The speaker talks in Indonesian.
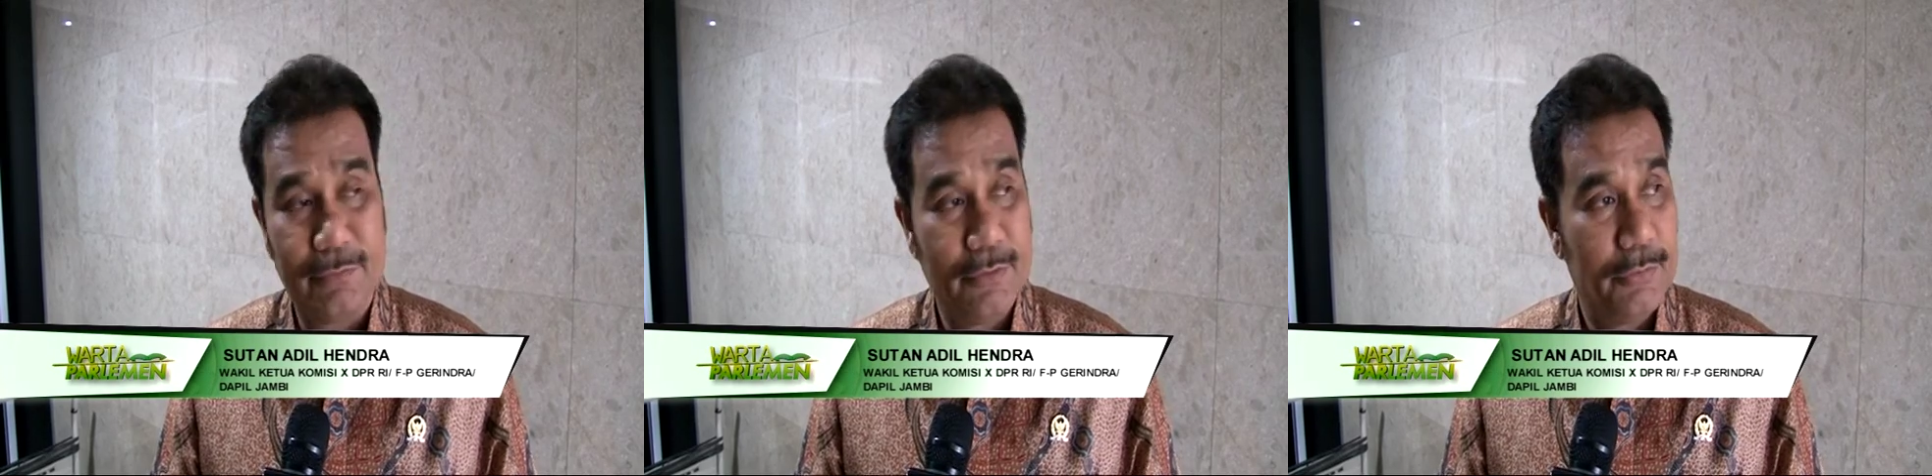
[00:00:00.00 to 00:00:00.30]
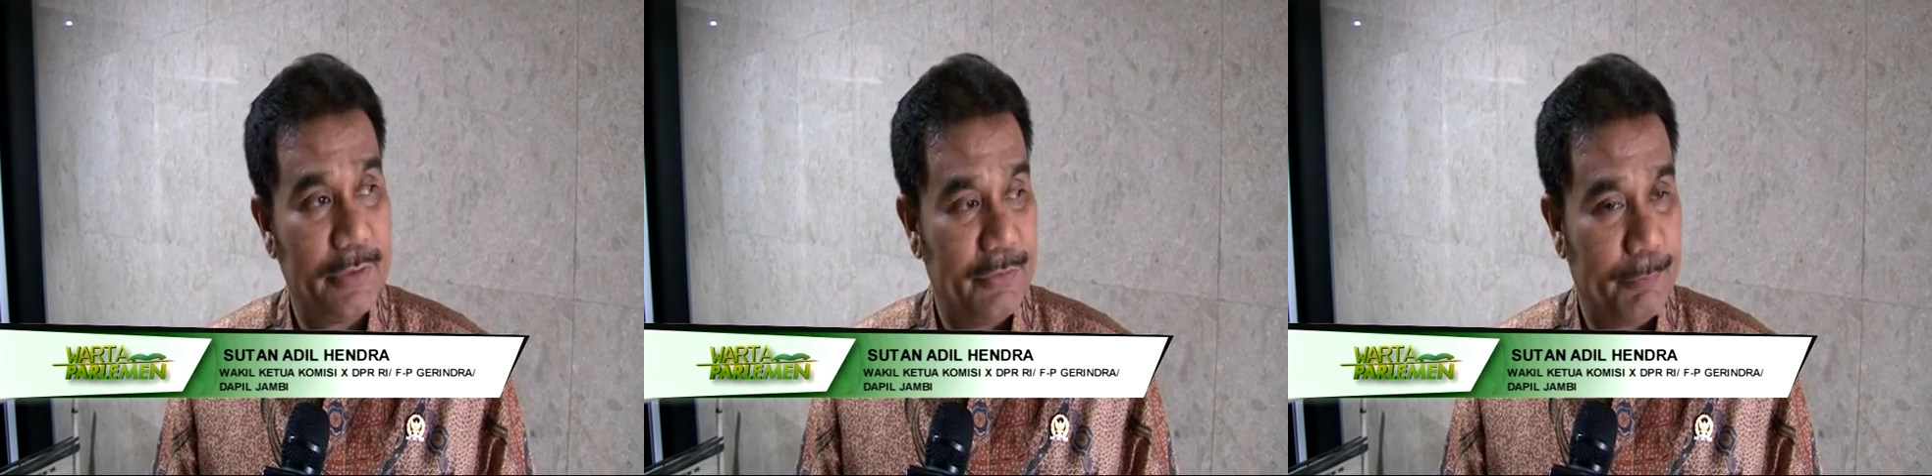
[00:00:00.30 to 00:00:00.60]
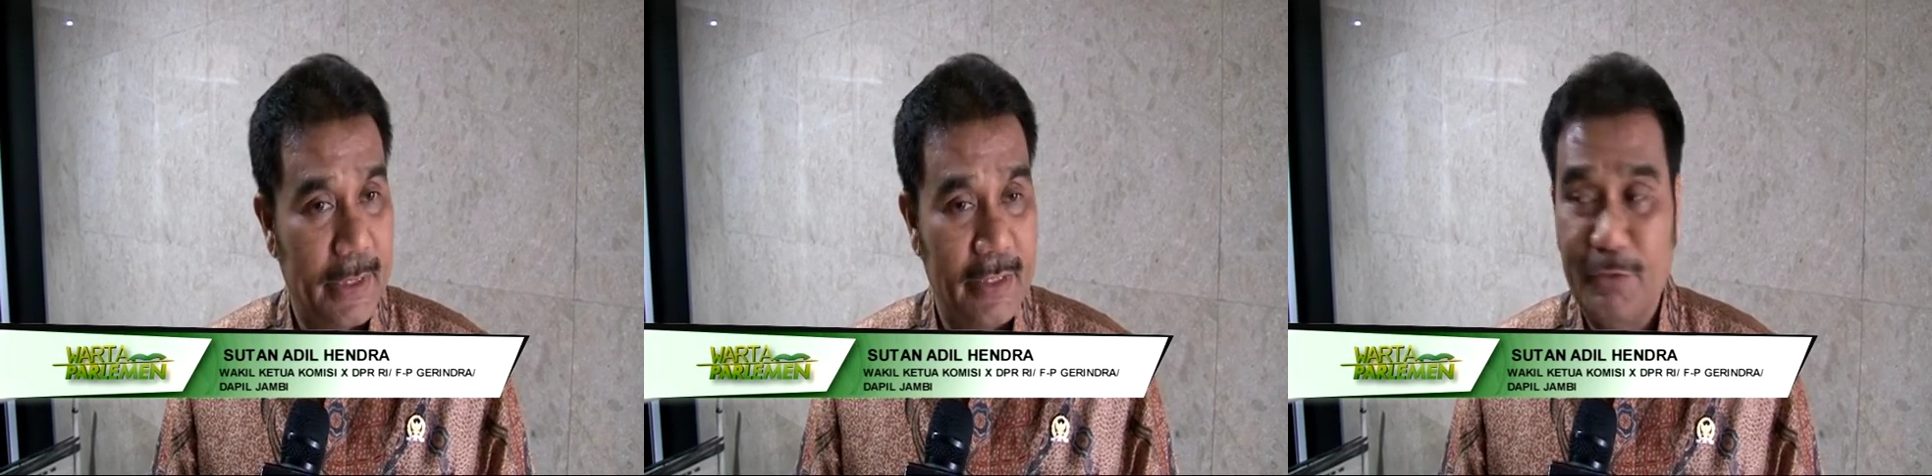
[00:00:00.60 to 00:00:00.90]
untuk
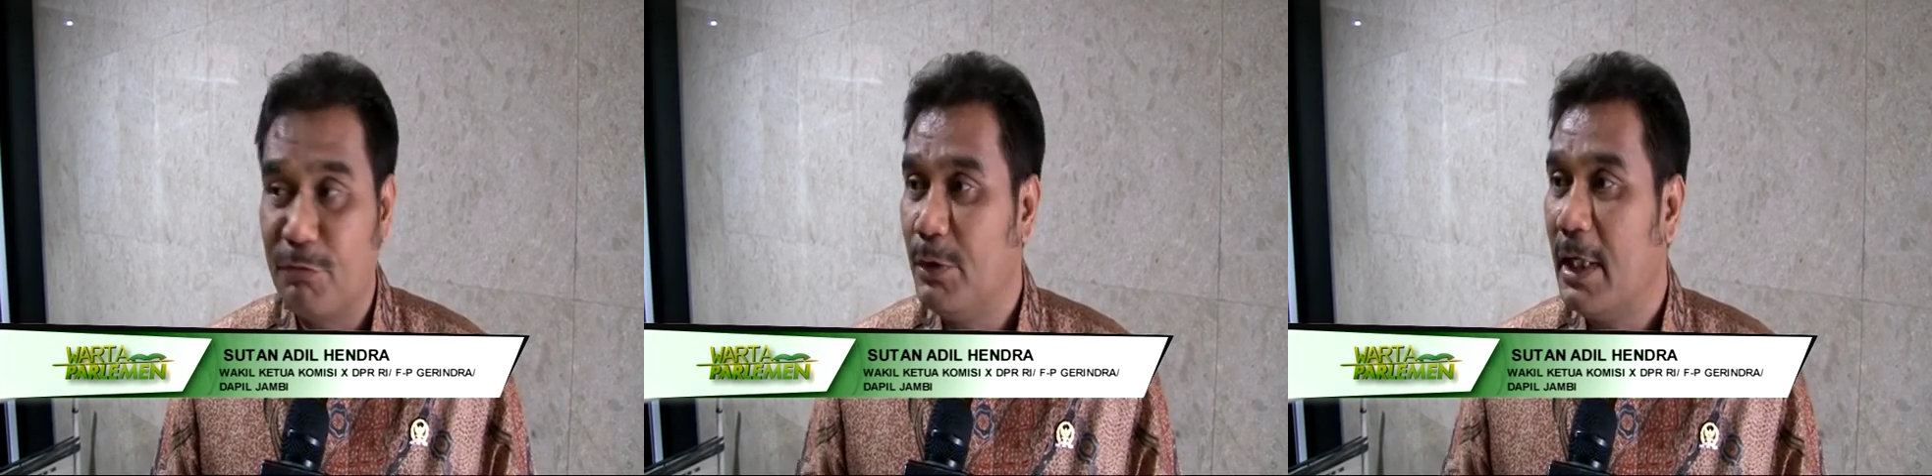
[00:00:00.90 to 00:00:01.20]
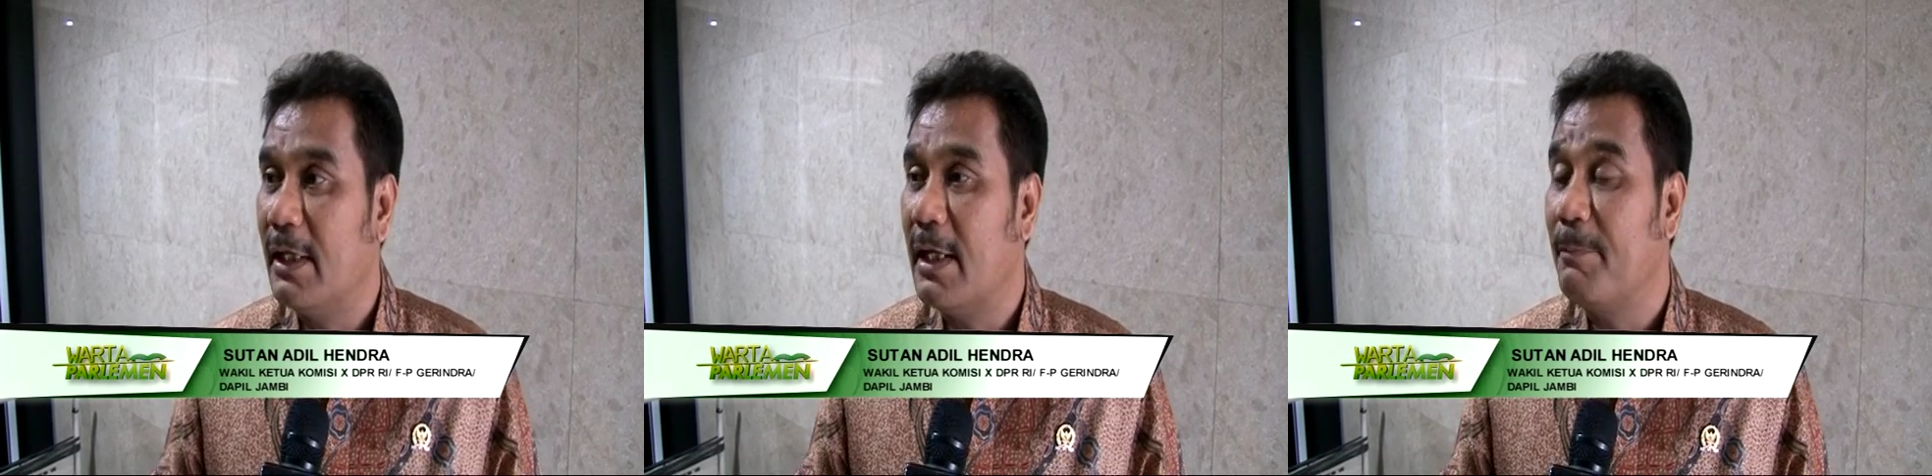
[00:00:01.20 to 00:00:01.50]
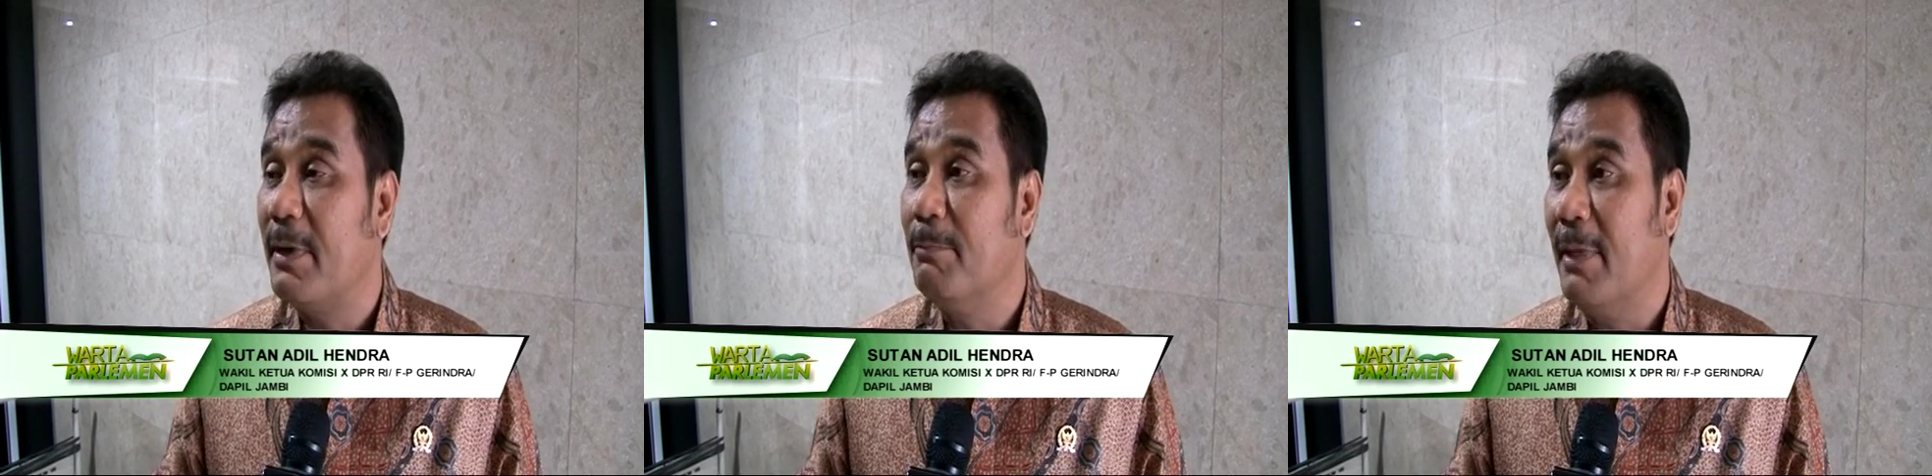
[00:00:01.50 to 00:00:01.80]
event sudah
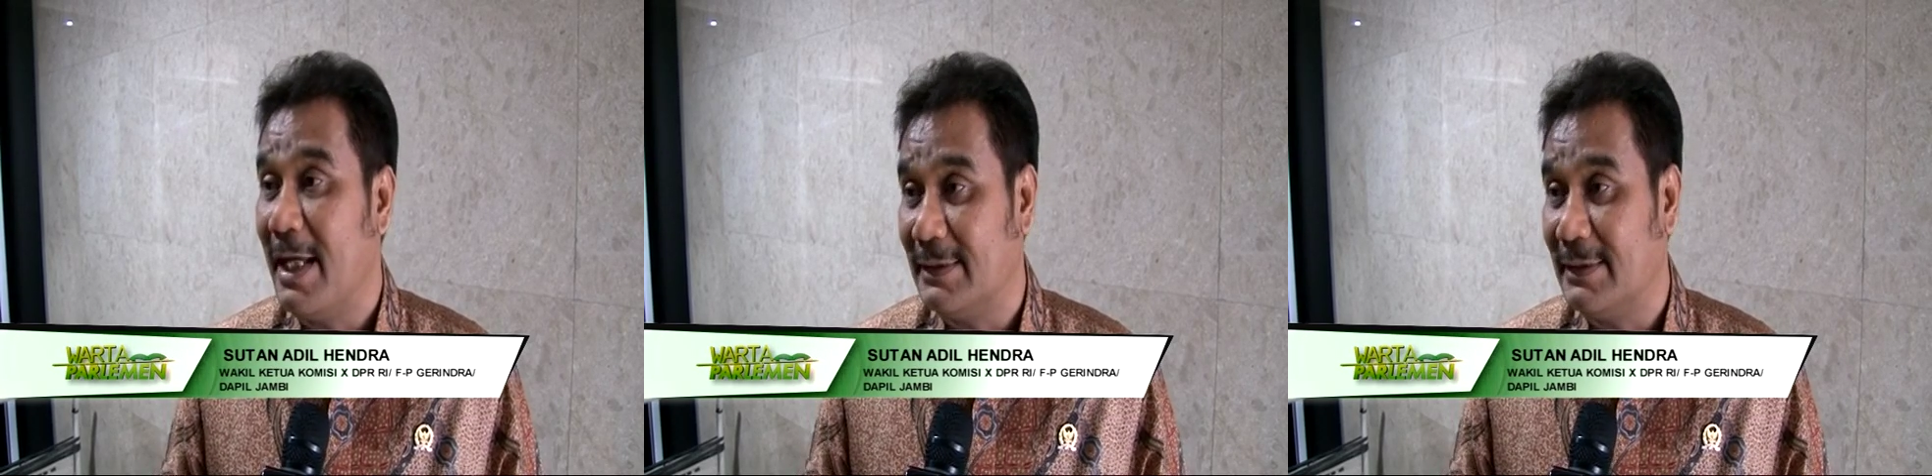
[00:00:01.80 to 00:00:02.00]
18